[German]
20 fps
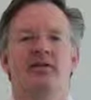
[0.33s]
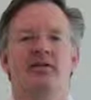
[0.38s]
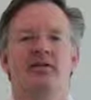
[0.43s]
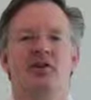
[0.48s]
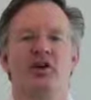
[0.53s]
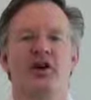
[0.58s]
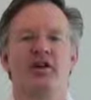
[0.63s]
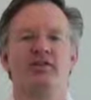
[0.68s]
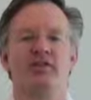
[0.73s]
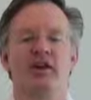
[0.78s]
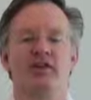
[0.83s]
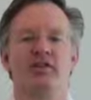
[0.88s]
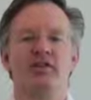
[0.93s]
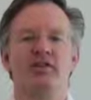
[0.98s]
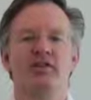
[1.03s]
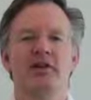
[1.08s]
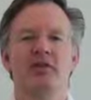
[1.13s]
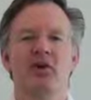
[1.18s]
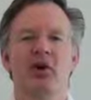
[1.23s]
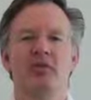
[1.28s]
So, ganz
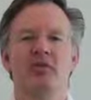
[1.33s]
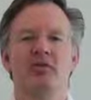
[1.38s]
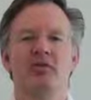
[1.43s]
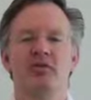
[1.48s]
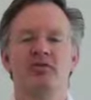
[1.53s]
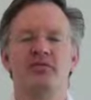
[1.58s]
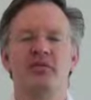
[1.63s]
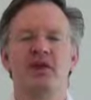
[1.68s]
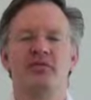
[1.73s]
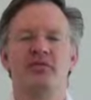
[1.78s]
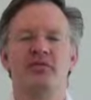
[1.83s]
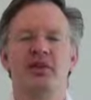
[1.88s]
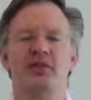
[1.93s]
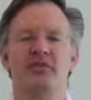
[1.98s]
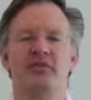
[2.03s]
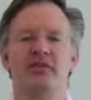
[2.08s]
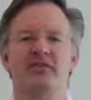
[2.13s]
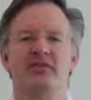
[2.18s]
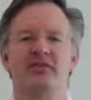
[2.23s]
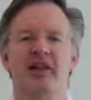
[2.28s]
herzlich willkommen zur
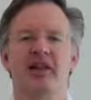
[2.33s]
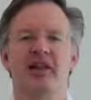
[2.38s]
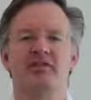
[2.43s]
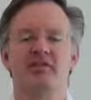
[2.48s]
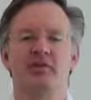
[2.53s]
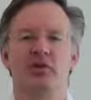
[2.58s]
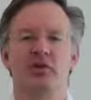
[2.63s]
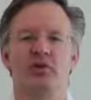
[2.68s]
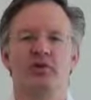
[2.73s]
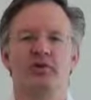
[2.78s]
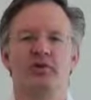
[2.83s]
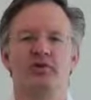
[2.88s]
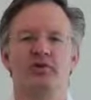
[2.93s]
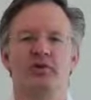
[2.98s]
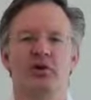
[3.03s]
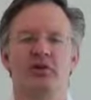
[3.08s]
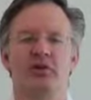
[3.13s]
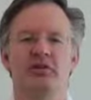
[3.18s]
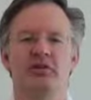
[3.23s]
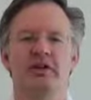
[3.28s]
44. Lektion
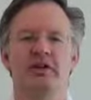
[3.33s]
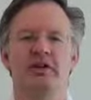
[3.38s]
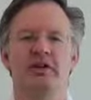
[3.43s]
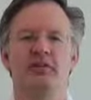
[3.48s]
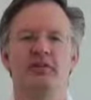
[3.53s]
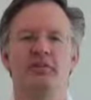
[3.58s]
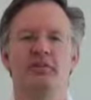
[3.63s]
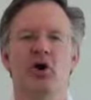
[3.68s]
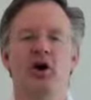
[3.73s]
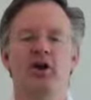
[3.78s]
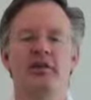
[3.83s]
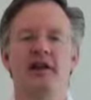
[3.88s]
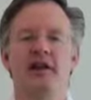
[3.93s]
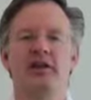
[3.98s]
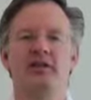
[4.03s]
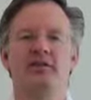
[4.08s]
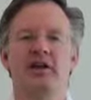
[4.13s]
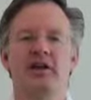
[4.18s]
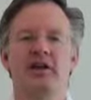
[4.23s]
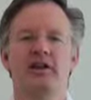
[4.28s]
von Ihrem
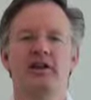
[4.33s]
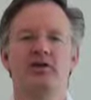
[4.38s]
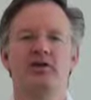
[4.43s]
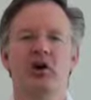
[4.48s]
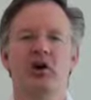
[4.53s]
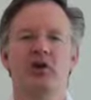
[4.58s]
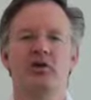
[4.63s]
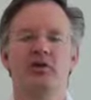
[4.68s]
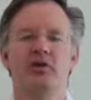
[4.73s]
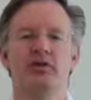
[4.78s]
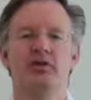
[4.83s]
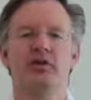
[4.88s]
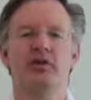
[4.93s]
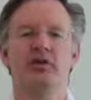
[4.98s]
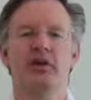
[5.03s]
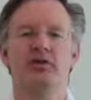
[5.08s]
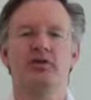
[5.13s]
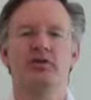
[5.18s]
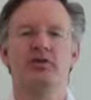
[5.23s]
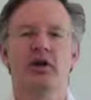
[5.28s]
Online-Training Neukunden
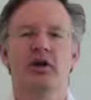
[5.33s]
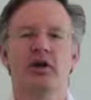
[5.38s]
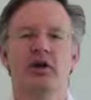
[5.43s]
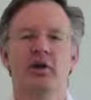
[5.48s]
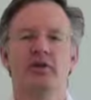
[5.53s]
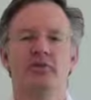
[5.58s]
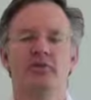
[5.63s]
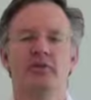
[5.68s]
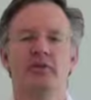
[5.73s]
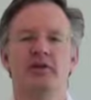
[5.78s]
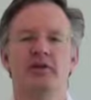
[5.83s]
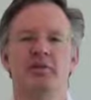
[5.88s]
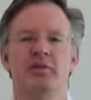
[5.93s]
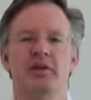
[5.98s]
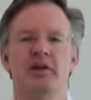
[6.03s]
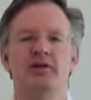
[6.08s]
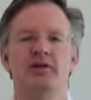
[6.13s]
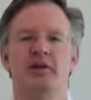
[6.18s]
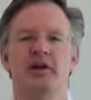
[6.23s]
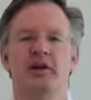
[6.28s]
gewinnen und verkaufen mit dem
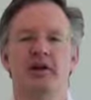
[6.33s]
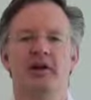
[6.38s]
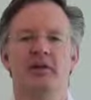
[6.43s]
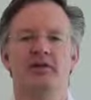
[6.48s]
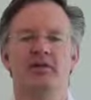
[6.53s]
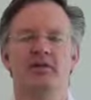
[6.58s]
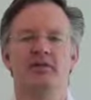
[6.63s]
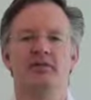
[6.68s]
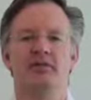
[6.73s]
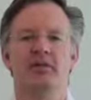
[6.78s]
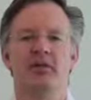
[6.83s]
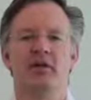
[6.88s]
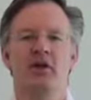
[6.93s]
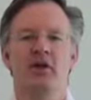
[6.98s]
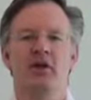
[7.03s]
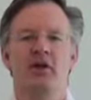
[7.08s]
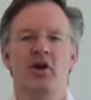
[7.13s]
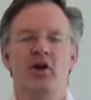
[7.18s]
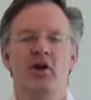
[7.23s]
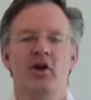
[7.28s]
Internet.
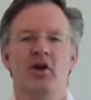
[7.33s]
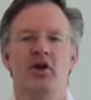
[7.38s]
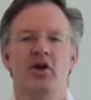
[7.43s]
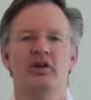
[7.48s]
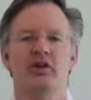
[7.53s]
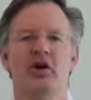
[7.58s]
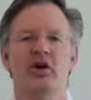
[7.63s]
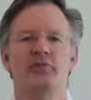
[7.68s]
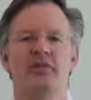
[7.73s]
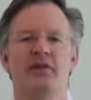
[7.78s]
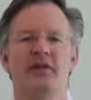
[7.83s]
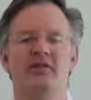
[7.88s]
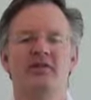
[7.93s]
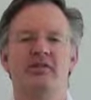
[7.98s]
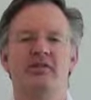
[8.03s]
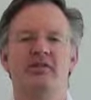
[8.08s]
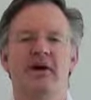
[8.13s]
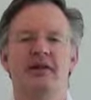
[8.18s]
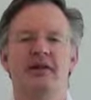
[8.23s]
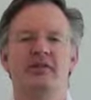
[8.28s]
Heute kommt der
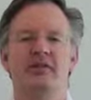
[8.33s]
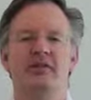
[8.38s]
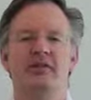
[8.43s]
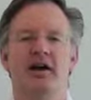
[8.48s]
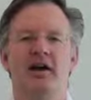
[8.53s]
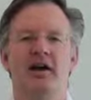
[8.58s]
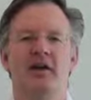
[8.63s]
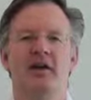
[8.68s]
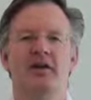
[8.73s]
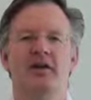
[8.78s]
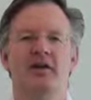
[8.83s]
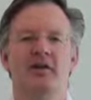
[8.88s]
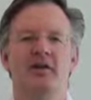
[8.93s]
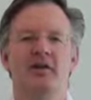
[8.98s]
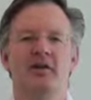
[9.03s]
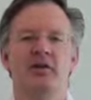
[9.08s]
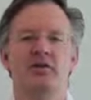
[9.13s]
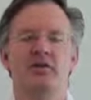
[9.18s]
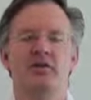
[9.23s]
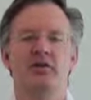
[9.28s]
zweite Teil
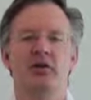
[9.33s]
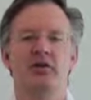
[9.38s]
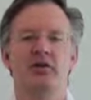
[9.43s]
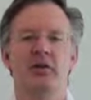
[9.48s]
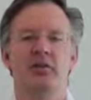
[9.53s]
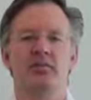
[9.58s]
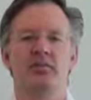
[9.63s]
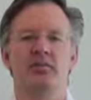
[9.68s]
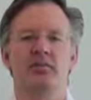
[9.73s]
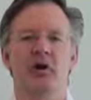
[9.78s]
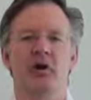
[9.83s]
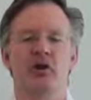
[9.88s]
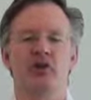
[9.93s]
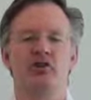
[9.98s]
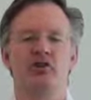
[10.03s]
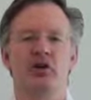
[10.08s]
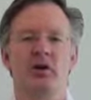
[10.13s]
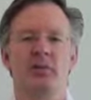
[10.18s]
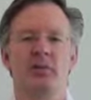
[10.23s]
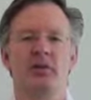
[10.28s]
von dem
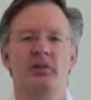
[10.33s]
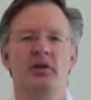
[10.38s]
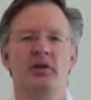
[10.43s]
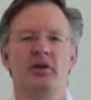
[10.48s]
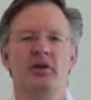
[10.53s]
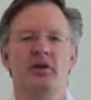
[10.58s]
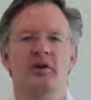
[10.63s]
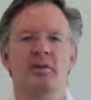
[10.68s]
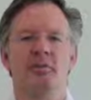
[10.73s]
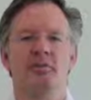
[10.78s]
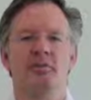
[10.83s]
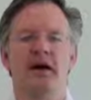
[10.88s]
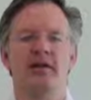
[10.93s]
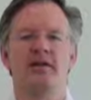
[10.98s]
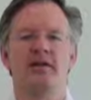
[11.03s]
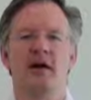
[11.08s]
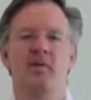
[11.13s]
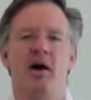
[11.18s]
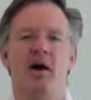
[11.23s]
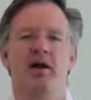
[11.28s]
Workshop
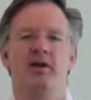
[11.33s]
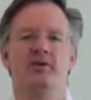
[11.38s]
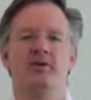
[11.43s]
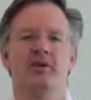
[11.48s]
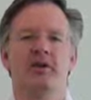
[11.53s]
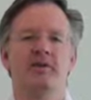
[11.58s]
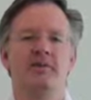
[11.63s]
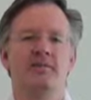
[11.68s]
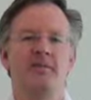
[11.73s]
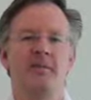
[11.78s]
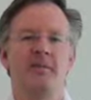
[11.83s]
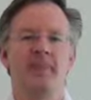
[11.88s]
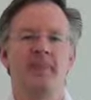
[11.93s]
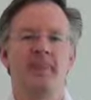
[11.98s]
Partnermarketing.